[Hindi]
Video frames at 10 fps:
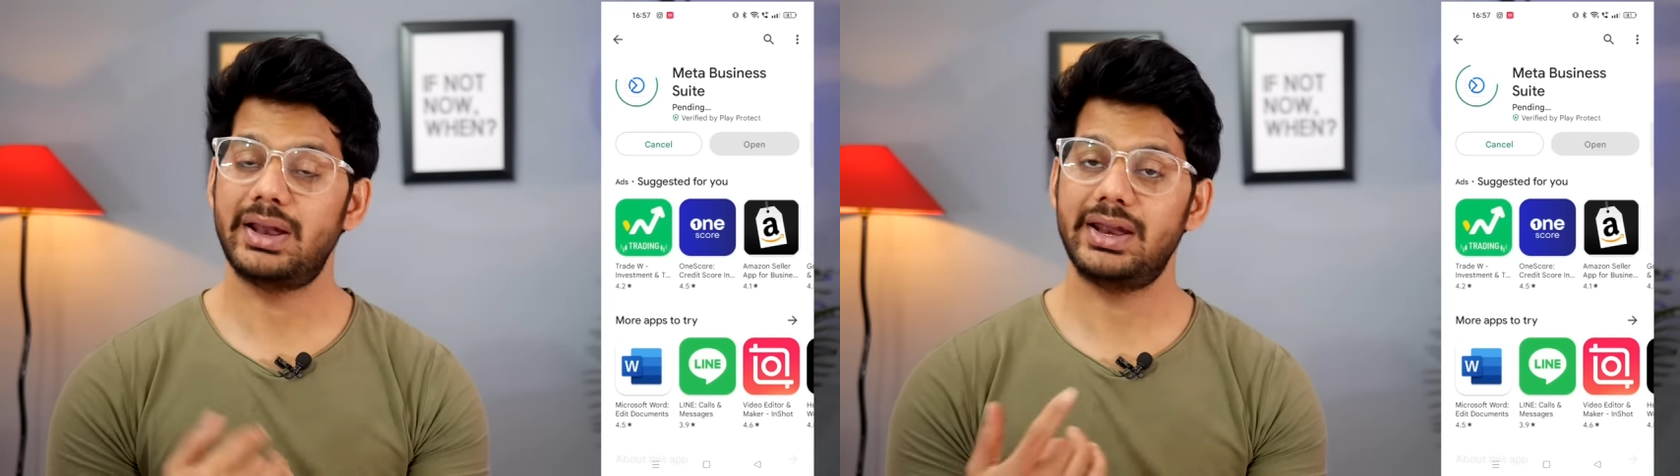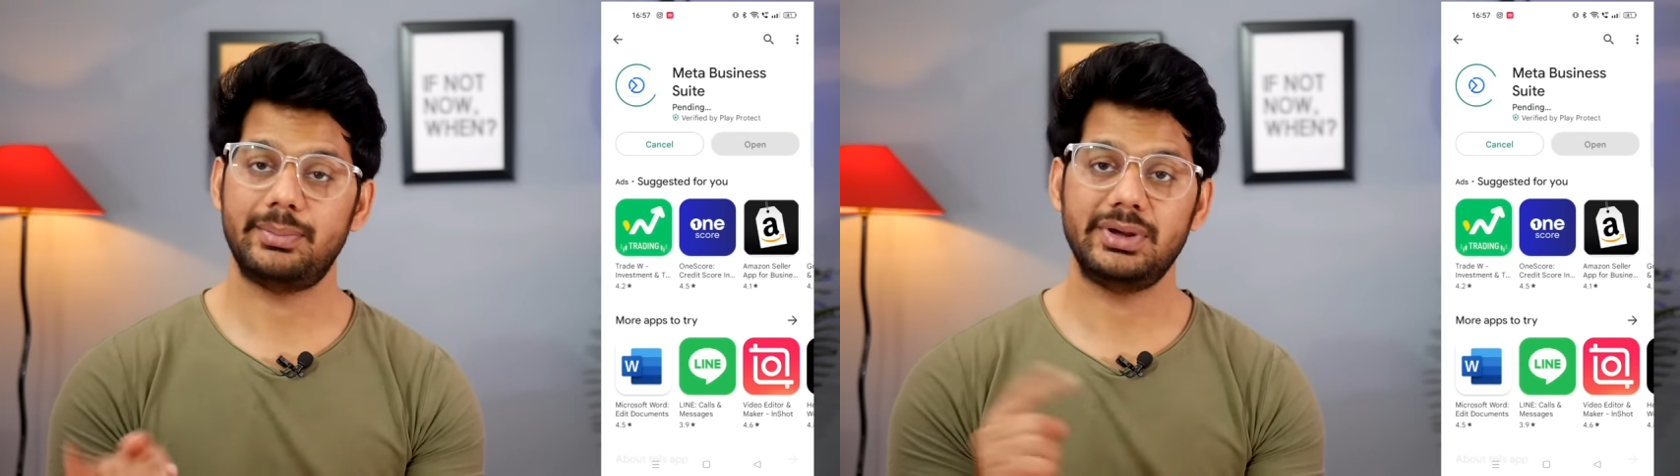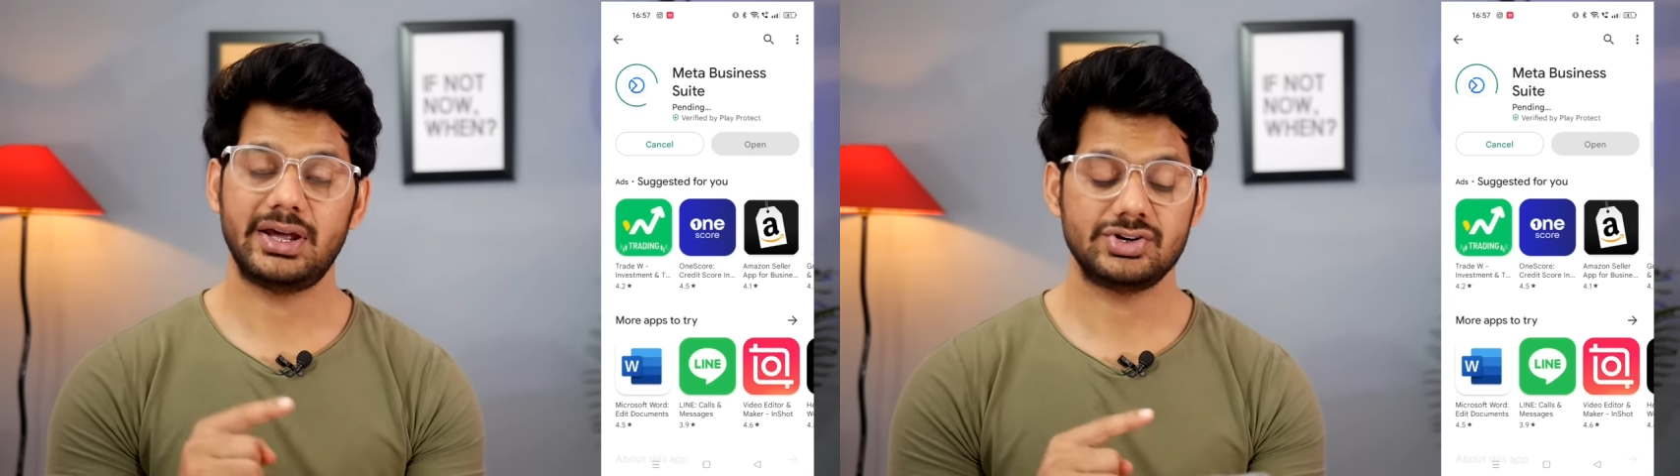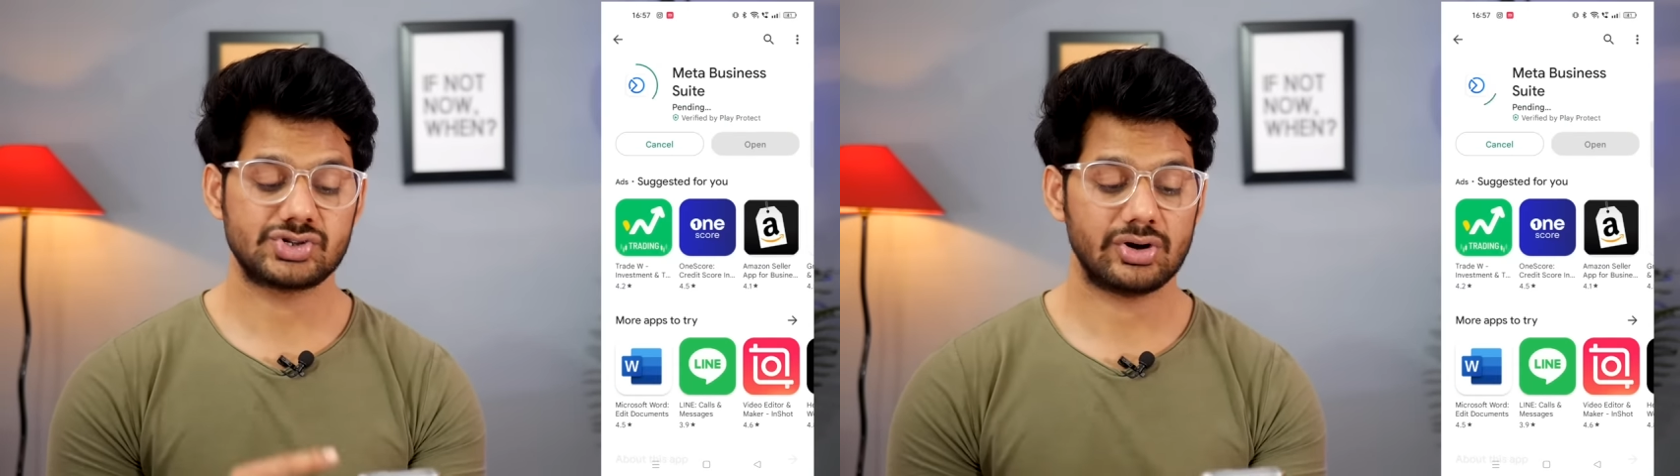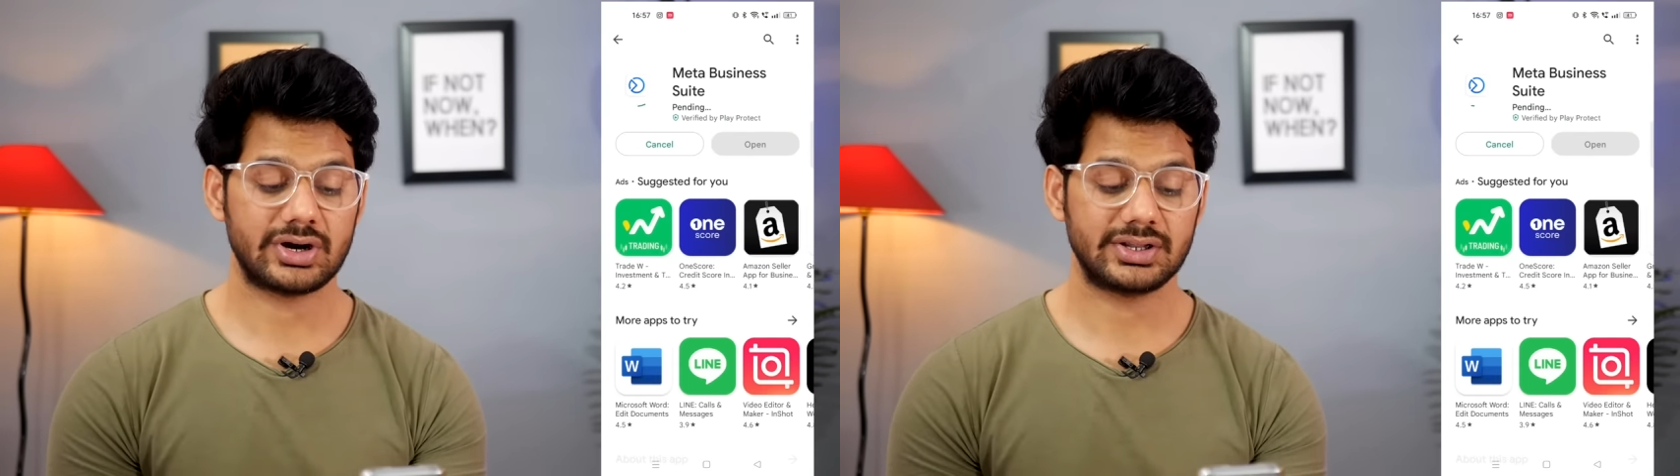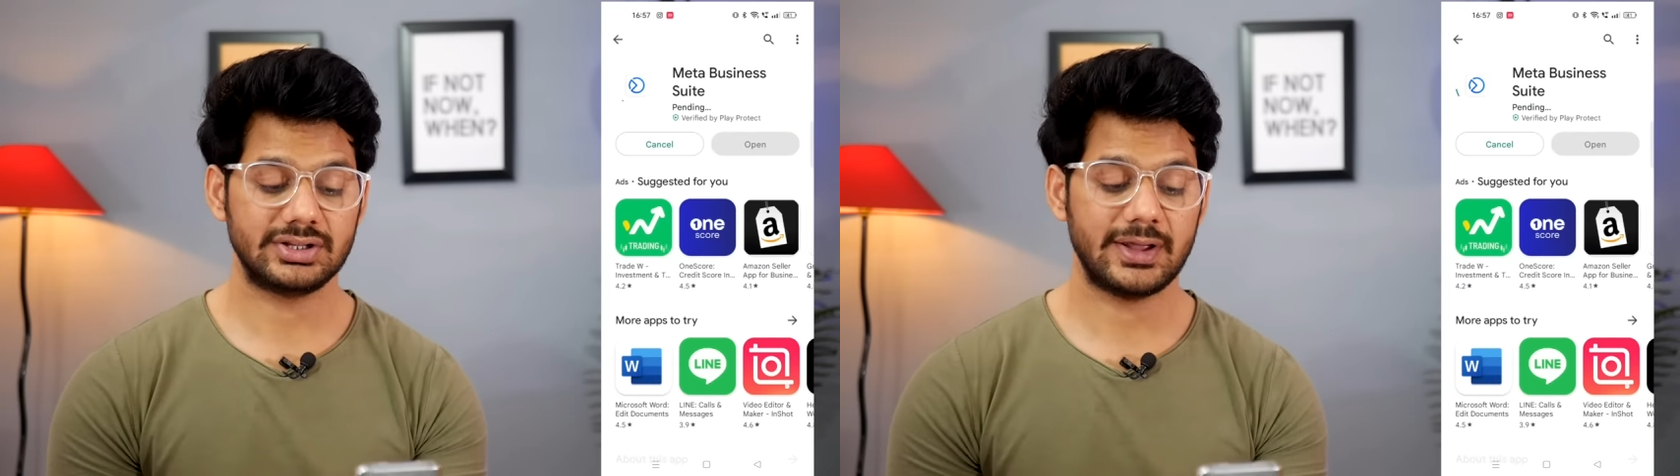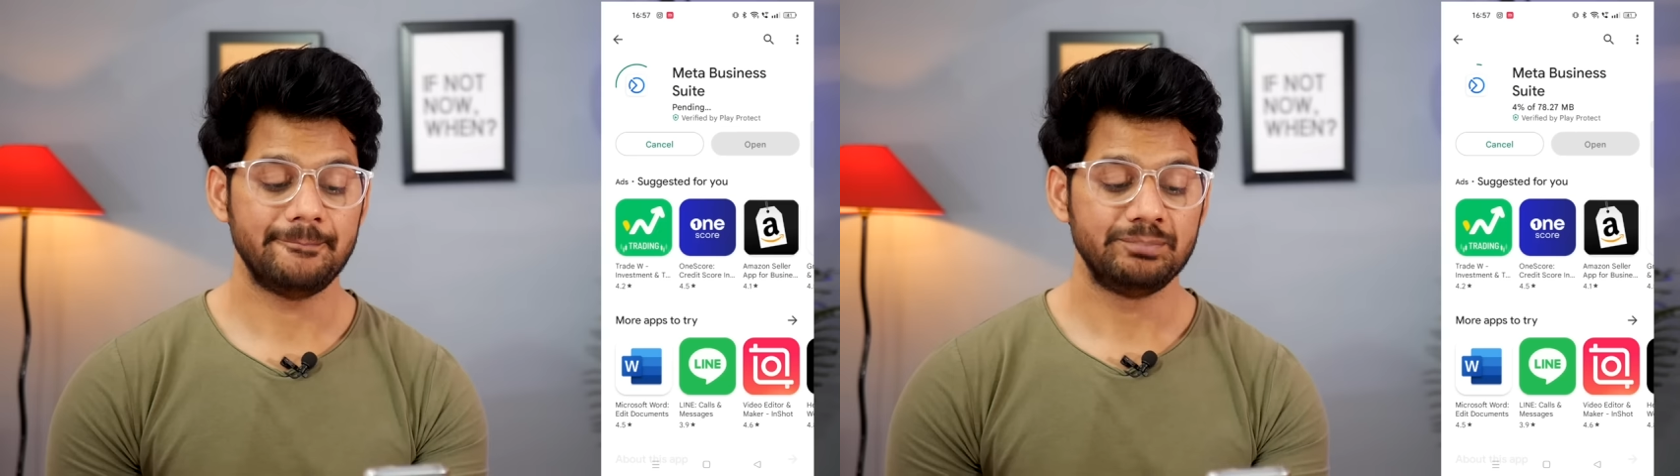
मैंने अभी अनइंस्टॉल कर दी थी